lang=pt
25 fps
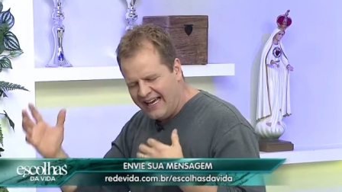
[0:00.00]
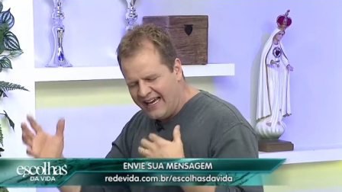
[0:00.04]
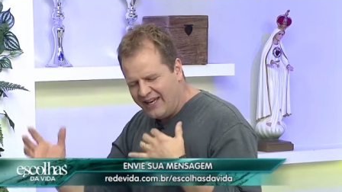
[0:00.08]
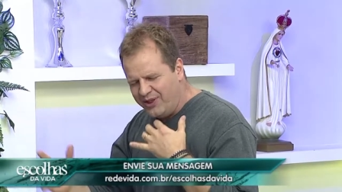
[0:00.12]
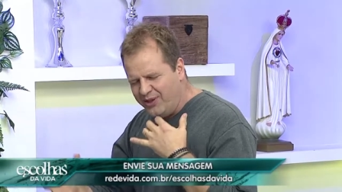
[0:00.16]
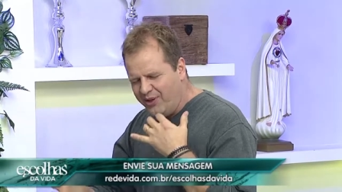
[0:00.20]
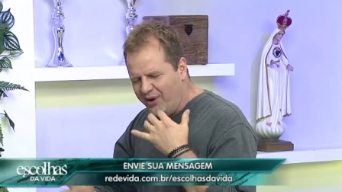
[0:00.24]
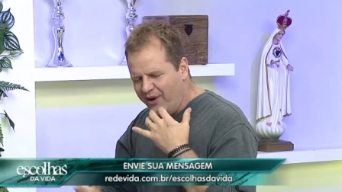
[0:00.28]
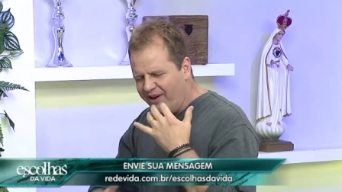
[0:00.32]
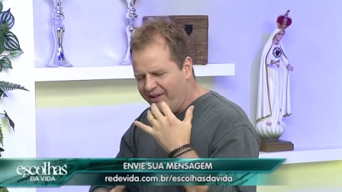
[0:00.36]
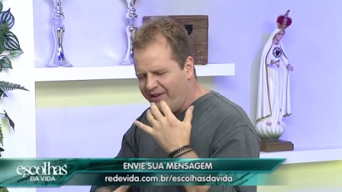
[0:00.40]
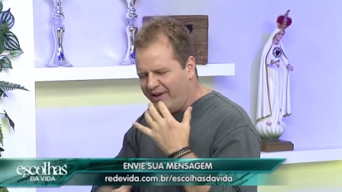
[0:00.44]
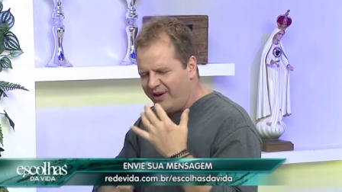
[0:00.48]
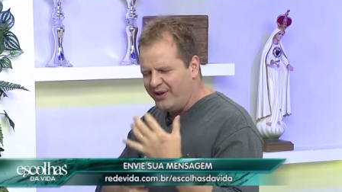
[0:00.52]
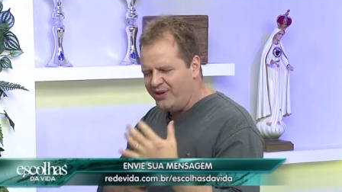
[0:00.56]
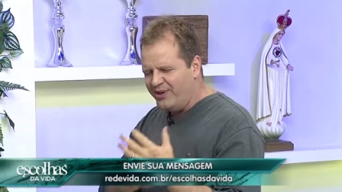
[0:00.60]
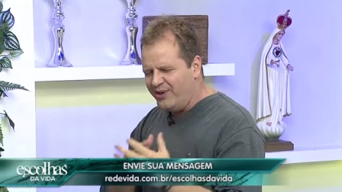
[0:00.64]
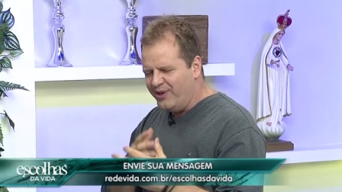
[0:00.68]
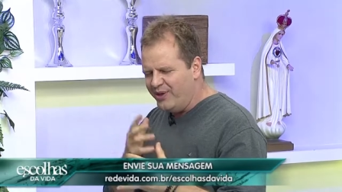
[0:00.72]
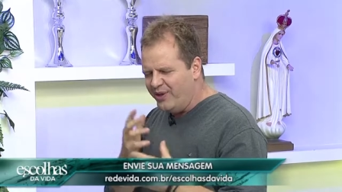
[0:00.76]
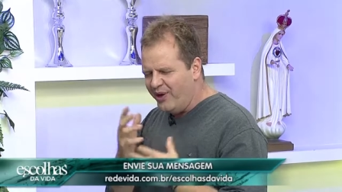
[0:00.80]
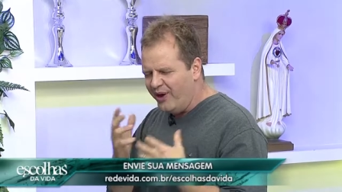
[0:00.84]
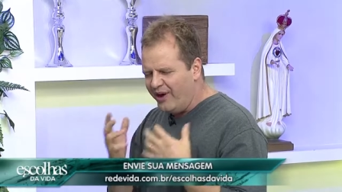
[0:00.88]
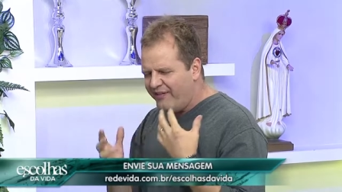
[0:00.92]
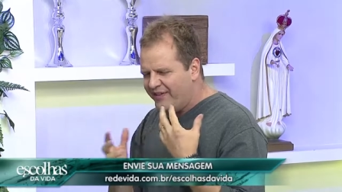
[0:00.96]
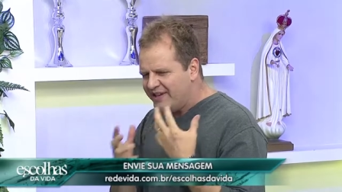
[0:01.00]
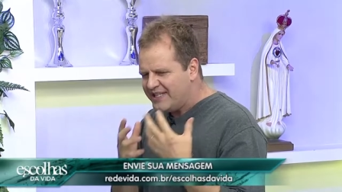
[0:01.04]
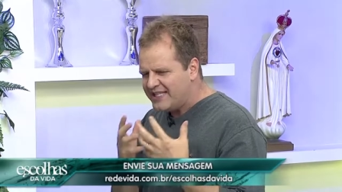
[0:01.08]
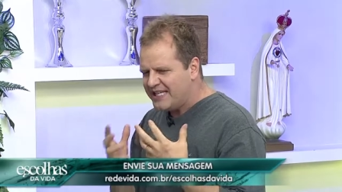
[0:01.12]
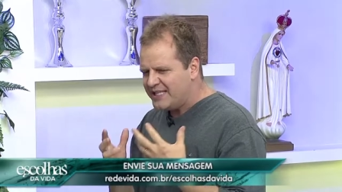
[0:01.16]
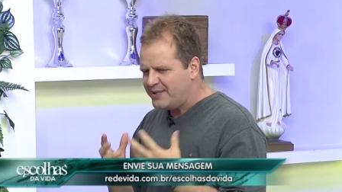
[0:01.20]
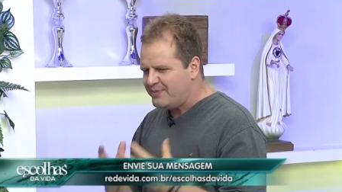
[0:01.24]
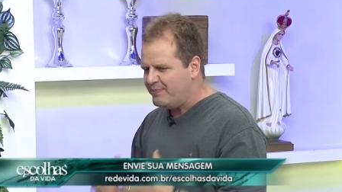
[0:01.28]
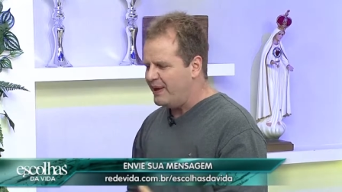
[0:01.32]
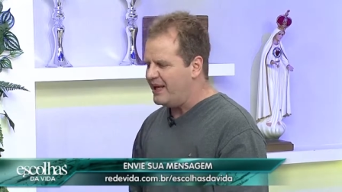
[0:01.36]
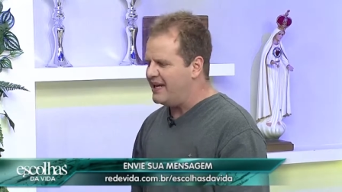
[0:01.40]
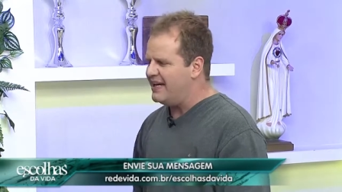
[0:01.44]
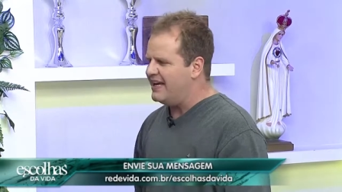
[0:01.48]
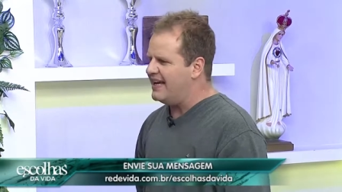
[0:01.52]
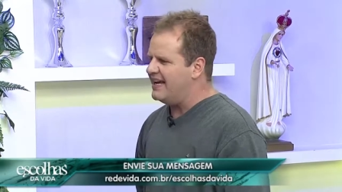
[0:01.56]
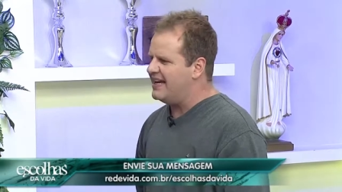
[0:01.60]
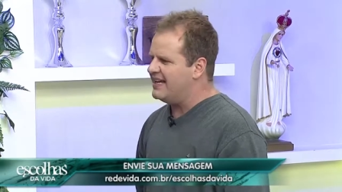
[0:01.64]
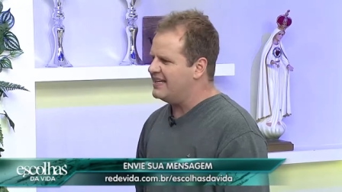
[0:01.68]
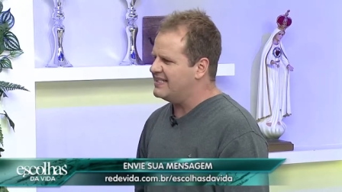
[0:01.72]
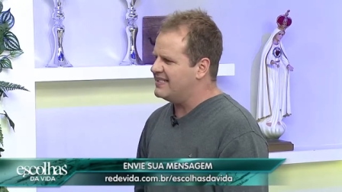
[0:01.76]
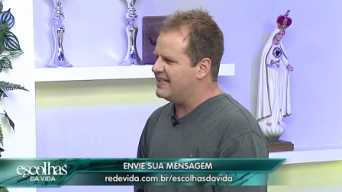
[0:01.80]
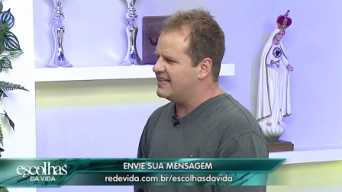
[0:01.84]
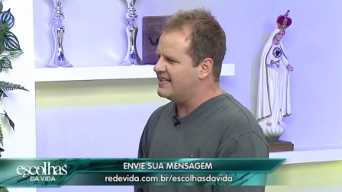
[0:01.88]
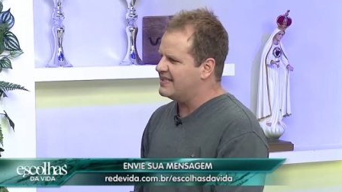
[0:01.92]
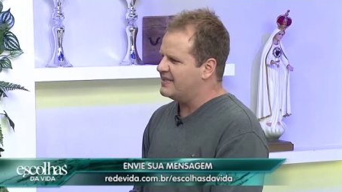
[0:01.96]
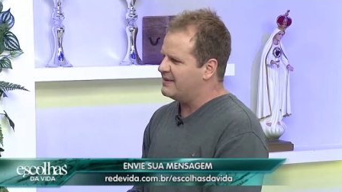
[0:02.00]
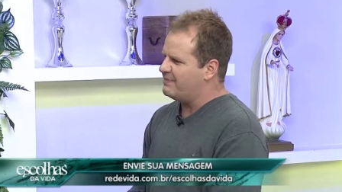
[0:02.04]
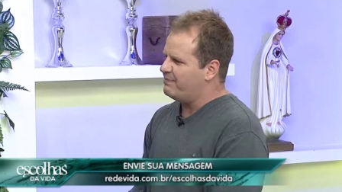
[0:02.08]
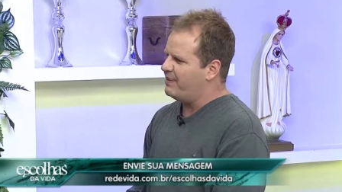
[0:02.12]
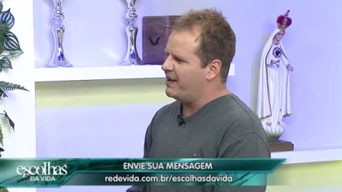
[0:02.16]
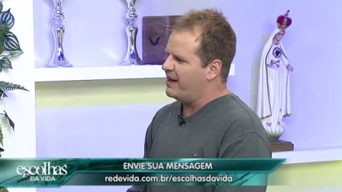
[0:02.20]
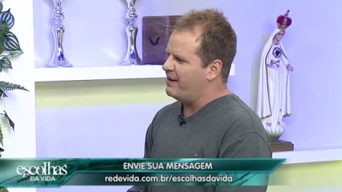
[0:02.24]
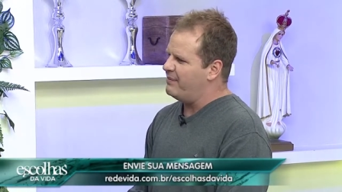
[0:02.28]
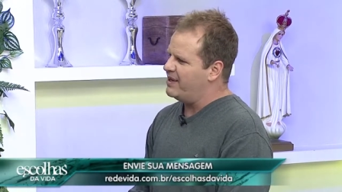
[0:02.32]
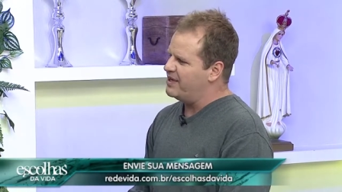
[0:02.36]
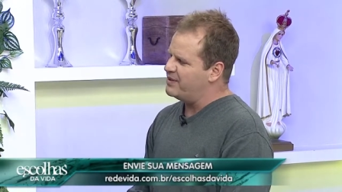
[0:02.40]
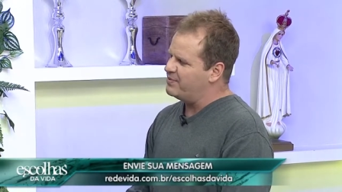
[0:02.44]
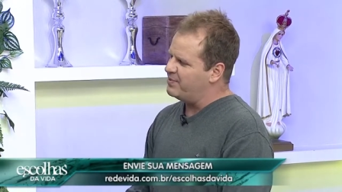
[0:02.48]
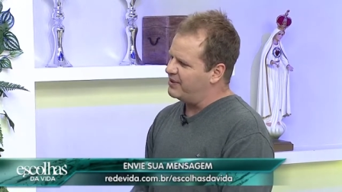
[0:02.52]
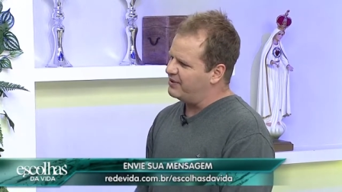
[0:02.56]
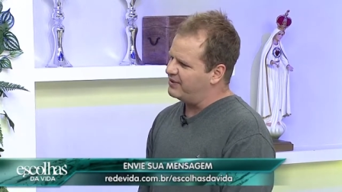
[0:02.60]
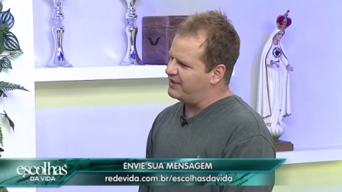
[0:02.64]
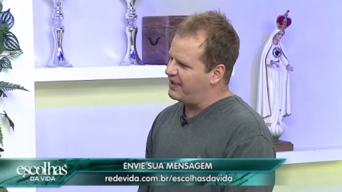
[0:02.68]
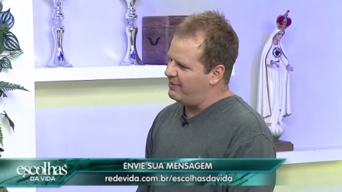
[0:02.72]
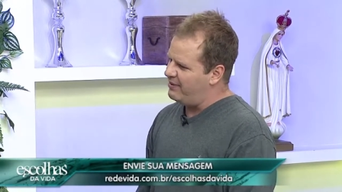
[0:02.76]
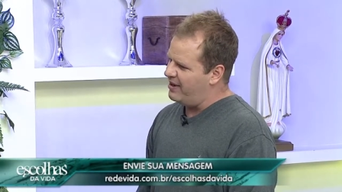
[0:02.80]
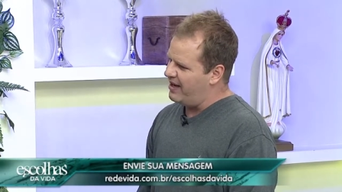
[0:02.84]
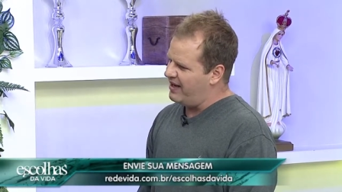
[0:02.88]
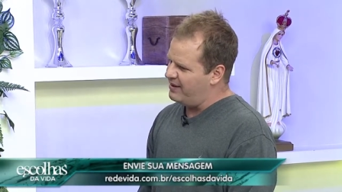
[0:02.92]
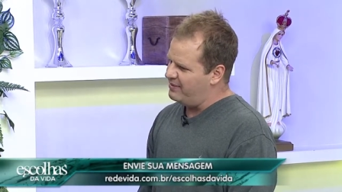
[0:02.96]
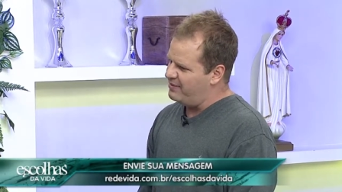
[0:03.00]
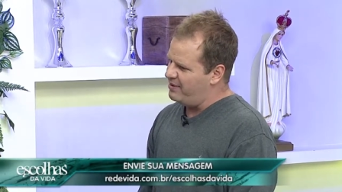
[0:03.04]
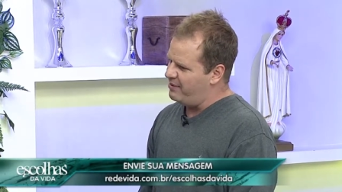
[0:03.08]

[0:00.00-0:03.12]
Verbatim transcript: no, novas experiências. Parabéns pelo trabalho.